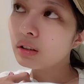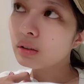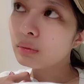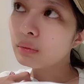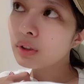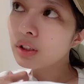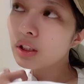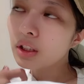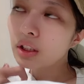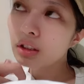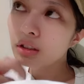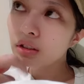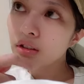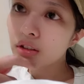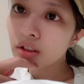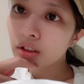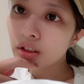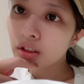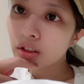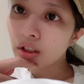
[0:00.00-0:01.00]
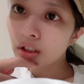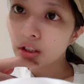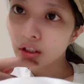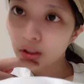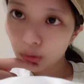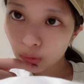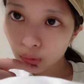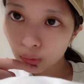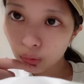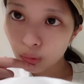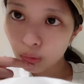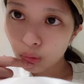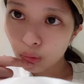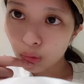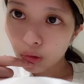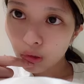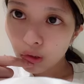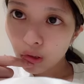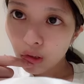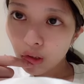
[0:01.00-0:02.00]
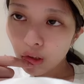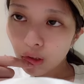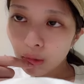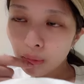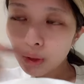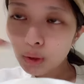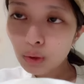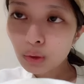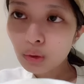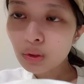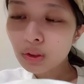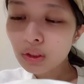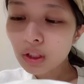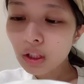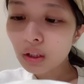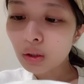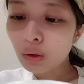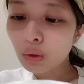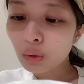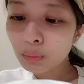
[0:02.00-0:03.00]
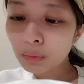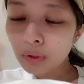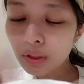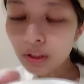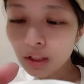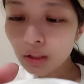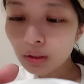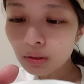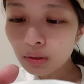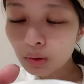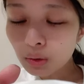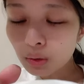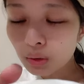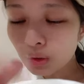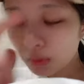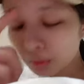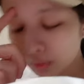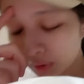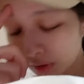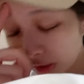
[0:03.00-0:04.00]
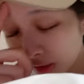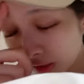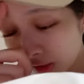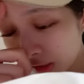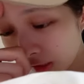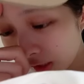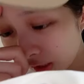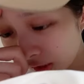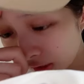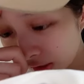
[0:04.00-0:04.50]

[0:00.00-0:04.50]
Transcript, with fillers: 見てるんやけどそのさこう見てるとこでも若干怪